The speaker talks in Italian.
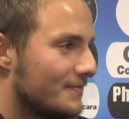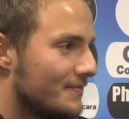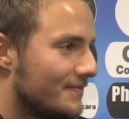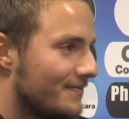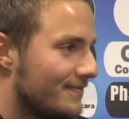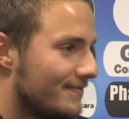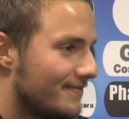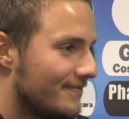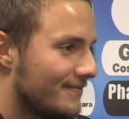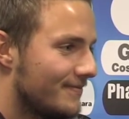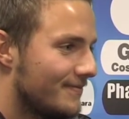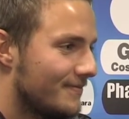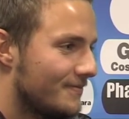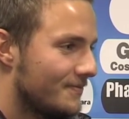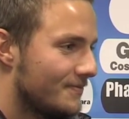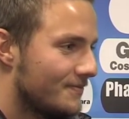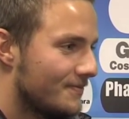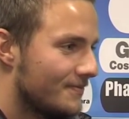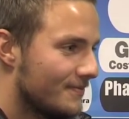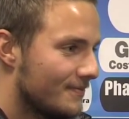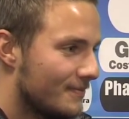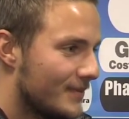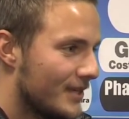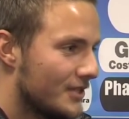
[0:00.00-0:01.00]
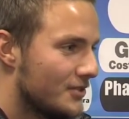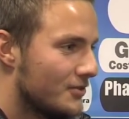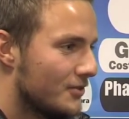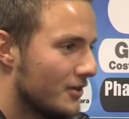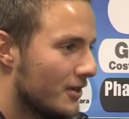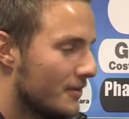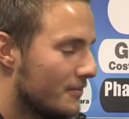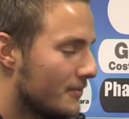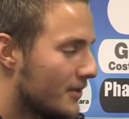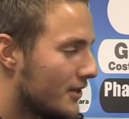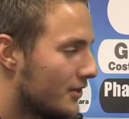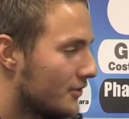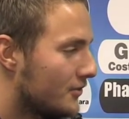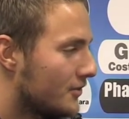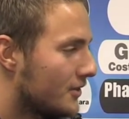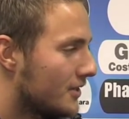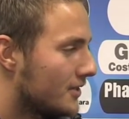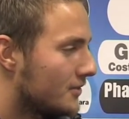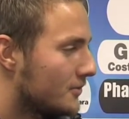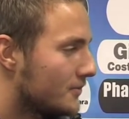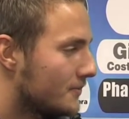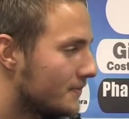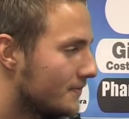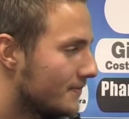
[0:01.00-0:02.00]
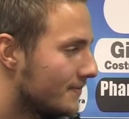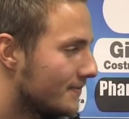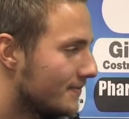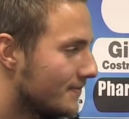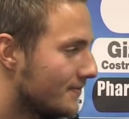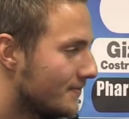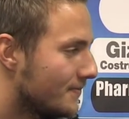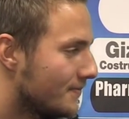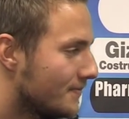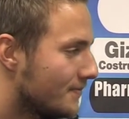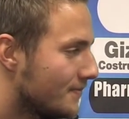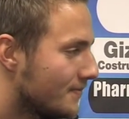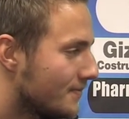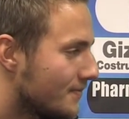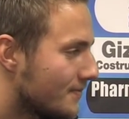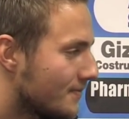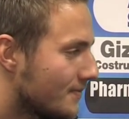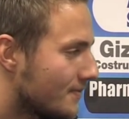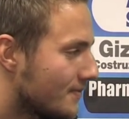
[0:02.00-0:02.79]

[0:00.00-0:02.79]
mm, penso che imparo tanto. Tra